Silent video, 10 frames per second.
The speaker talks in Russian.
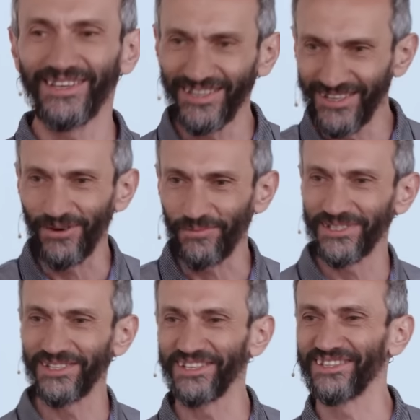и его
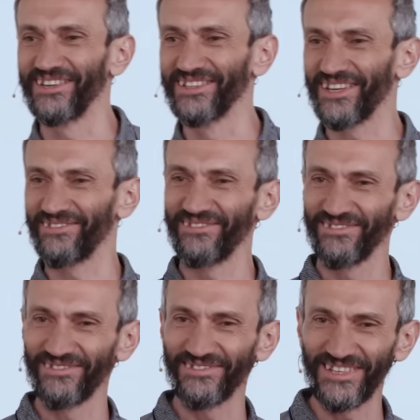посетит солнце в